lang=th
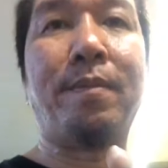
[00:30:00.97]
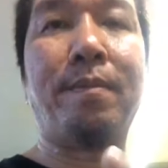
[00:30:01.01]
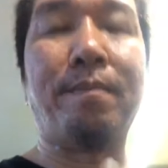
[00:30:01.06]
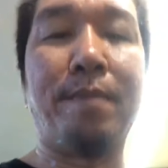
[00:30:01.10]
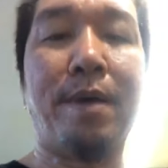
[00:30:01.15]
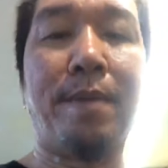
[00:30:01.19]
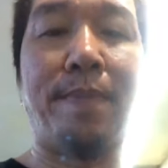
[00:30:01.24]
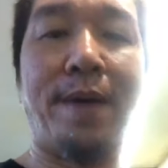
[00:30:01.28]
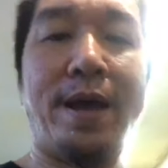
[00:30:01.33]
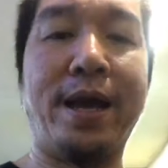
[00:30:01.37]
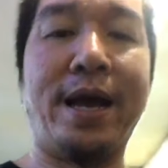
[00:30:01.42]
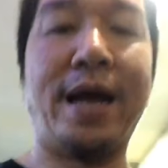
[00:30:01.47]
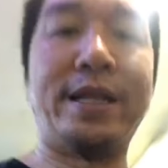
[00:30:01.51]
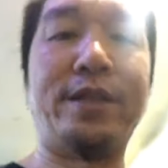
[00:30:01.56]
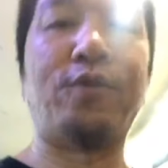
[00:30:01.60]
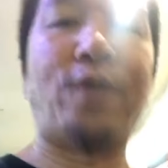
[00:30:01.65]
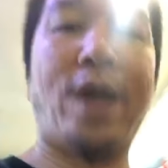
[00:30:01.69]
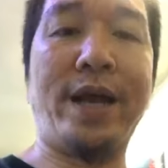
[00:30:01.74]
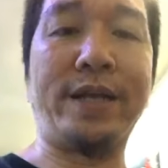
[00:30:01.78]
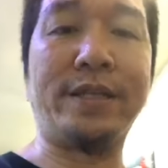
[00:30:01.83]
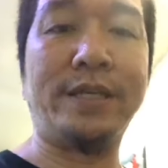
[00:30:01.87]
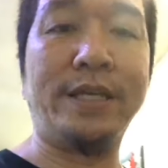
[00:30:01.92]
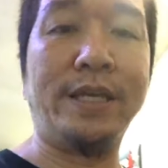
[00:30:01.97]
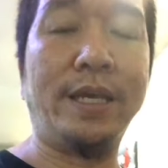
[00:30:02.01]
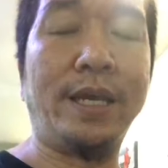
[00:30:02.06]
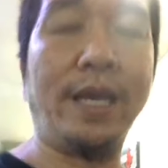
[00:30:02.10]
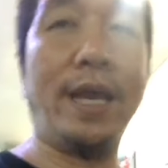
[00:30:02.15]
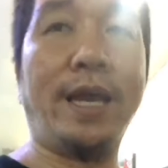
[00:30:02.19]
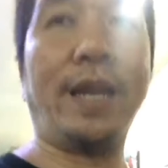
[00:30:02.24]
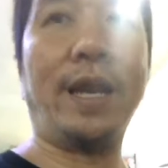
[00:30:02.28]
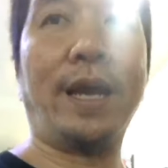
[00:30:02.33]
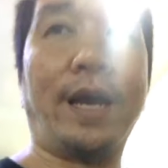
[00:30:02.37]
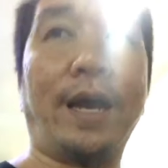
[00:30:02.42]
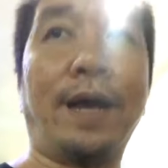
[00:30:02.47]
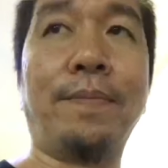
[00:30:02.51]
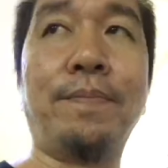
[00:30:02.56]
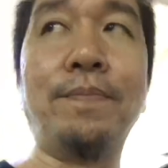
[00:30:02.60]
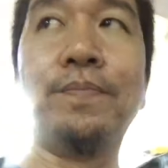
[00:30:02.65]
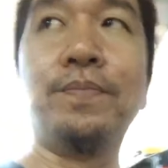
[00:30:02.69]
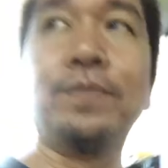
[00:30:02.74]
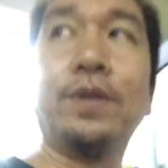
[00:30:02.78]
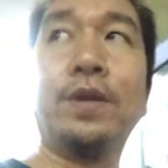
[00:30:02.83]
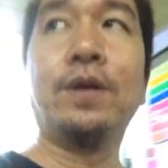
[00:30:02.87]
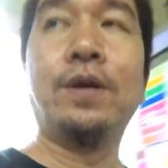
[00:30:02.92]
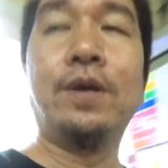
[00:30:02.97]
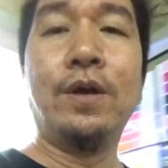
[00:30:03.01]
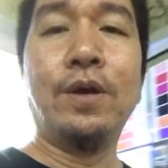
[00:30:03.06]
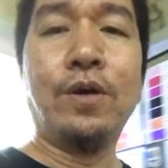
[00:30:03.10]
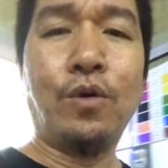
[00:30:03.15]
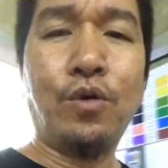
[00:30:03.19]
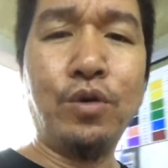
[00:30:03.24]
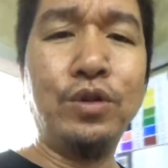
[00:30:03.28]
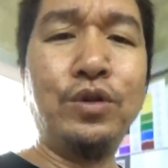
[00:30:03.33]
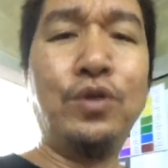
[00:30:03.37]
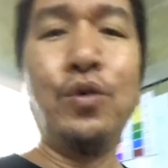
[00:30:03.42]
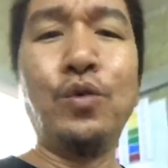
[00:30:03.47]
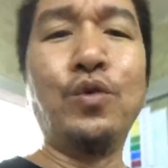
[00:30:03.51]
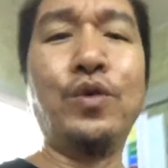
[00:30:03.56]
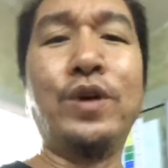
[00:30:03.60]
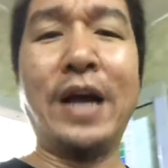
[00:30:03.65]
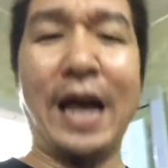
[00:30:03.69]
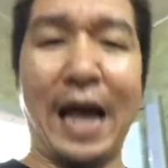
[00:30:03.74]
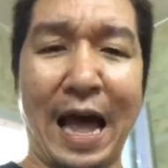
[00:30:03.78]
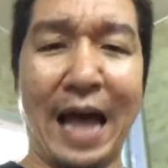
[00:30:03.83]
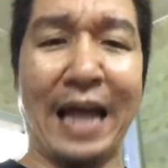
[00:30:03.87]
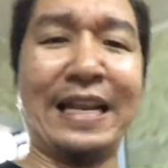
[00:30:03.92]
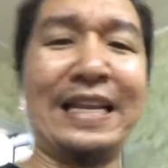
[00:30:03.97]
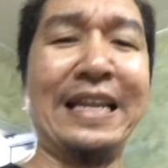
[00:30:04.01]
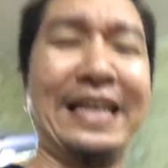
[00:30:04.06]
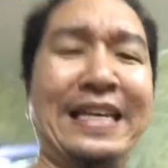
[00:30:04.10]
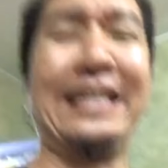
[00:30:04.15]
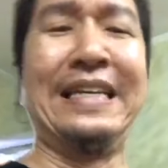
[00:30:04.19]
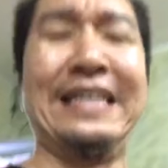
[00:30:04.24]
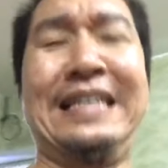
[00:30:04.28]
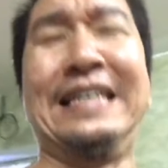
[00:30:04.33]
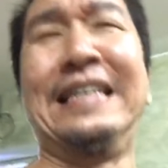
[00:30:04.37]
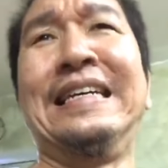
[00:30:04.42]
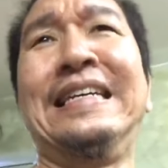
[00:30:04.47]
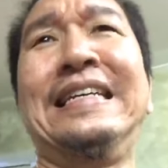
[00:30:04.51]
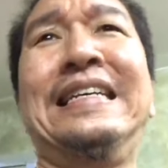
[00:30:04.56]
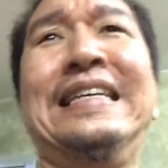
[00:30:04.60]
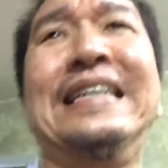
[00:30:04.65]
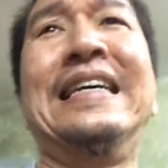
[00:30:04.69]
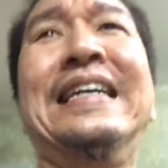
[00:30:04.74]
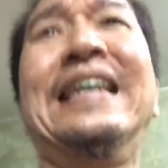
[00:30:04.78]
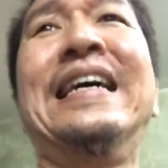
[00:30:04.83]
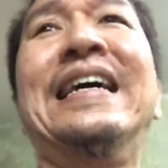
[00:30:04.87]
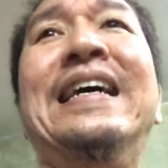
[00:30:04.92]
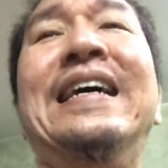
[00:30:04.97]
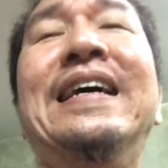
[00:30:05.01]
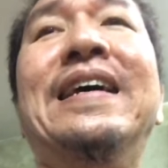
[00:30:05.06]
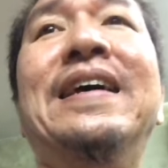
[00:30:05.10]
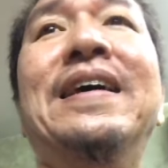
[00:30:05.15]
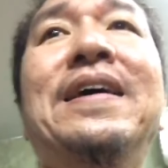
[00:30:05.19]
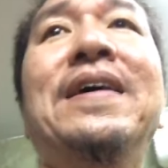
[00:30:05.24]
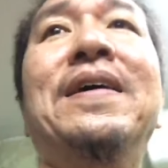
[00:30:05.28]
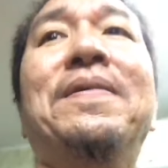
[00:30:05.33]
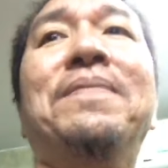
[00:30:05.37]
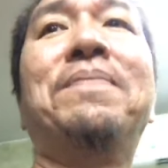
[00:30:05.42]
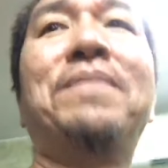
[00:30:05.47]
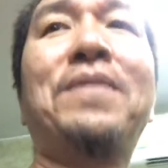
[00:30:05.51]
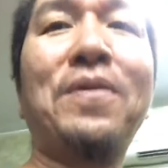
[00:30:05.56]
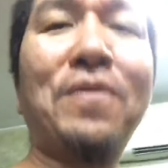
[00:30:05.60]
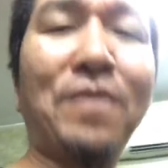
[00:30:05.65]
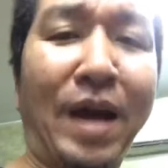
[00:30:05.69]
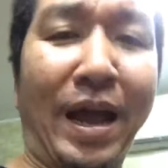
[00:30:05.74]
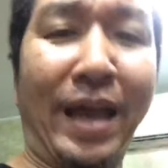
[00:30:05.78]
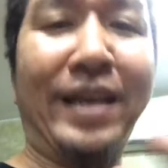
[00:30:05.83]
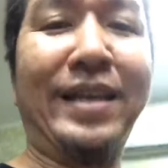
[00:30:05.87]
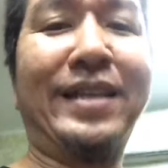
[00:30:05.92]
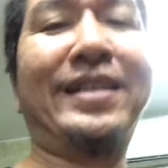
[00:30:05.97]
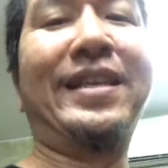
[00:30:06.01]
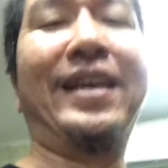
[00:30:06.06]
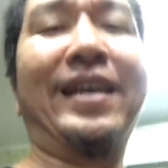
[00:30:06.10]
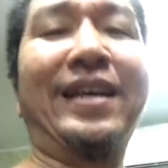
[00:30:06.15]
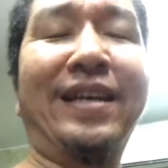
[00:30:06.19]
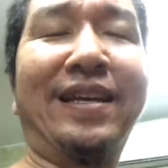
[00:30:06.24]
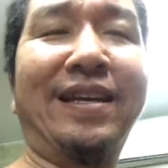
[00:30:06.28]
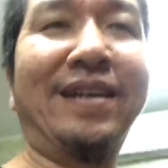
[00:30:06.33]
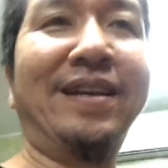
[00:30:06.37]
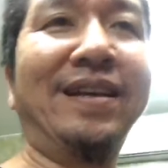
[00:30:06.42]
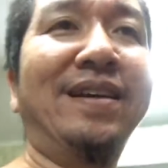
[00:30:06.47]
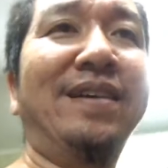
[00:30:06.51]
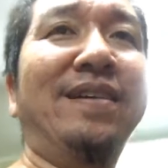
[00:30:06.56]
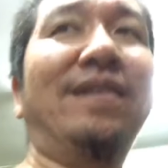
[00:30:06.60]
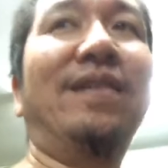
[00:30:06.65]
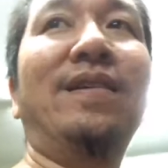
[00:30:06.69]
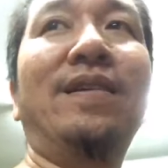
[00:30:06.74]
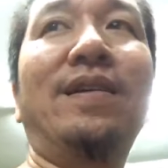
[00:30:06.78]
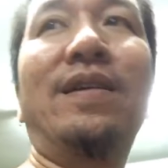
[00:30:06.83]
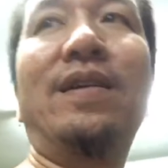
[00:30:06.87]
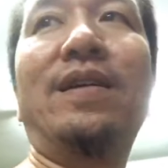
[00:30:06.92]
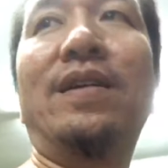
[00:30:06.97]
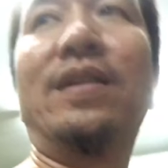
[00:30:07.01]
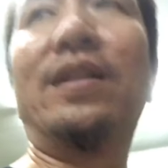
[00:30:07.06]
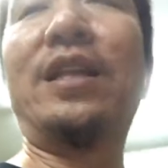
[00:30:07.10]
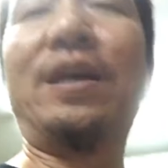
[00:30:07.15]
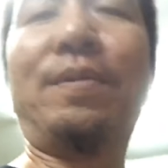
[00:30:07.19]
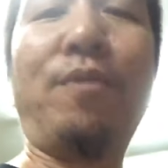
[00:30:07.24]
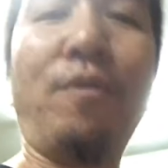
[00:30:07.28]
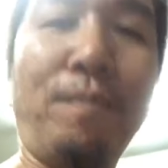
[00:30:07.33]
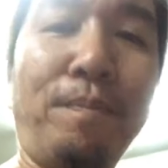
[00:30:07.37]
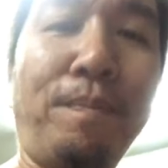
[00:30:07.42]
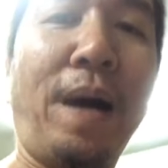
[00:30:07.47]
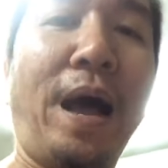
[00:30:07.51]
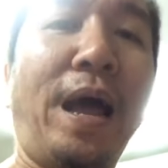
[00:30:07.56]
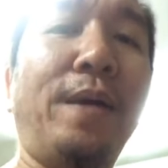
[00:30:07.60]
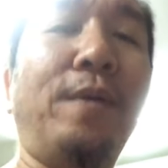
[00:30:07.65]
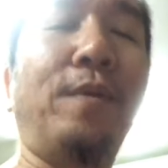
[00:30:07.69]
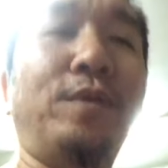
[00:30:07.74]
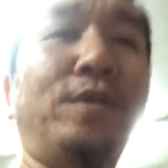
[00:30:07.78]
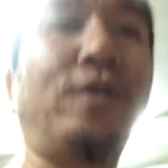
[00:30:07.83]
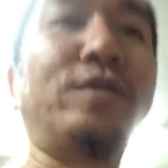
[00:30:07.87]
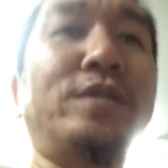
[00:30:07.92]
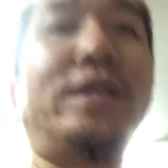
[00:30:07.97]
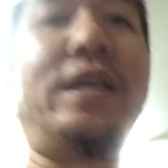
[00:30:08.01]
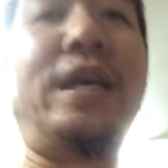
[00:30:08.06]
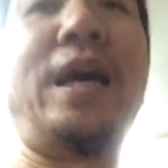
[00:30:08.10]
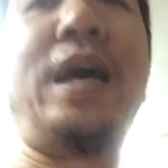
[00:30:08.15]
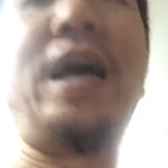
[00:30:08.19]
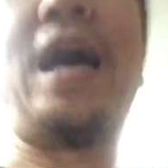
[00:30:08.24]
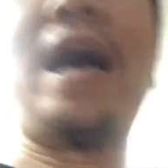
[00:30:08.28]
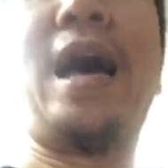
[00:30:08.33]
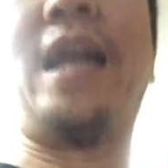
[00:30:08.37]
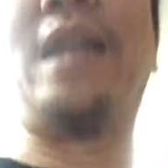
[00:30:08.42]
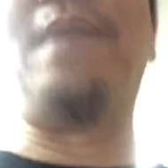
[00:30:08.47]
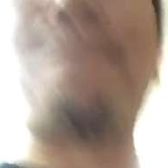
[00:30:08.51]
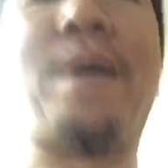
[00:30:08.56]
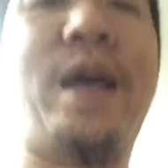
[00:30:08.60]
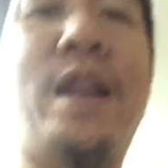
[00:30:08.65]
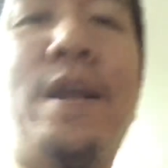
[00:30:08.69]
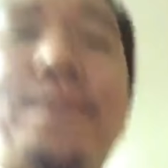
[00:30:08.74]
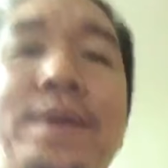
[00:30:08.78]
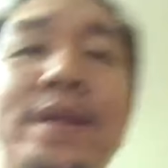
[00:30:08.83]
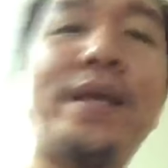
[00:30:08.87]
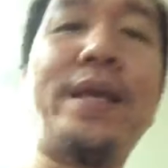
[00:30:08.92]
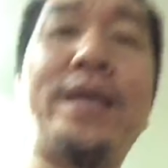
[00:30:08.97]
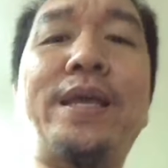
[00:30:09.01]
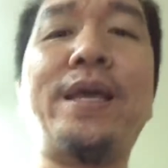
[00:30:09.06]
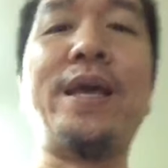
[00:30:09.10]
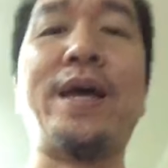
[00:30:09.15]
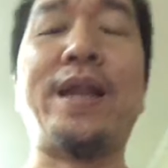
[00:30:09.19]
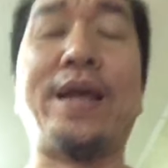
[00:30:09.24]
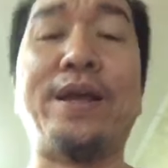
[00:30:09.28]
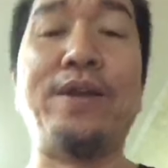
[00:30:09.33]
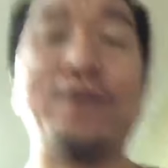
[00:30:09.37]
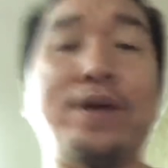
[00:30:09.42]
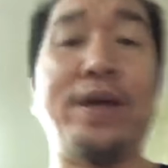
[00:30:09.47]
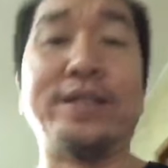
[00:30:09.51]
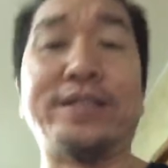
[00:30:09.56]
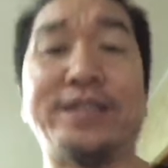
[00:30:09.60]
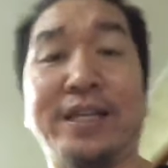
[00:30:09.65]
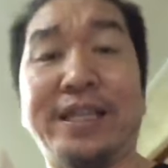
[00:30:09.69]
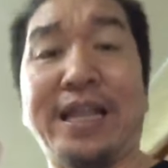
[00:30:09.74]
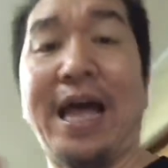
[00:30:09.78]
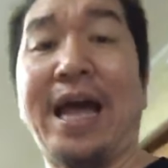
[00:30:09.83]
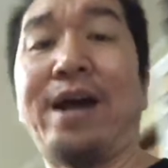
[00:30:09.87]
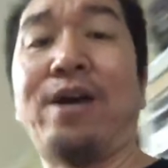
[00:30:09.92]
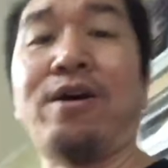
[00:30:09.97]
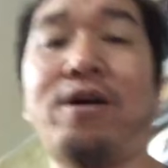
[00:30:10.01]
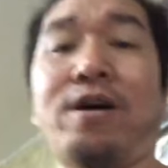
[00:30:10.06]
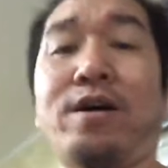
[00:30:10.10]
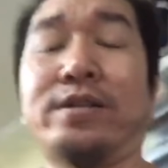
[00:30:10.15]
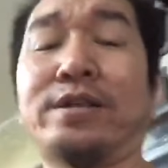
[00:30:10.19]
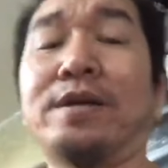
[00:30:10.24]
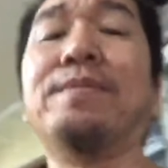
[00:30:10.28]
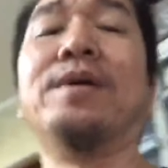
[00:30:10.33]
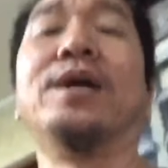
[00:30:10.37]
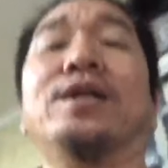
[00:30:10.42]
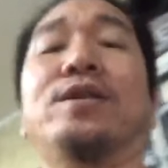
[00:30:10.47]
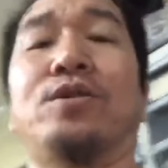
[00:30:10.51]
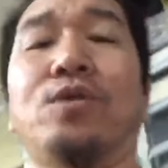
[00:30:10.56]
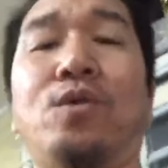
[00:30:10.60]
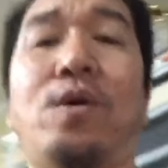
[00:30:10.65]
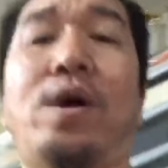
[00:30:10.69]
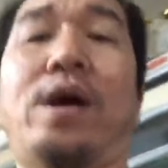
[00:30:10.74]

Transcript: ไม่ไปงานดร a ก GK เคเหรอครับ คุณดูงานเลยไม่ไหวจริง ถ้าผมไปผมต้องเสียงานไปแล้วไม่ได้เยี่ยอะไรด้วย ชนะก็เสมอตัว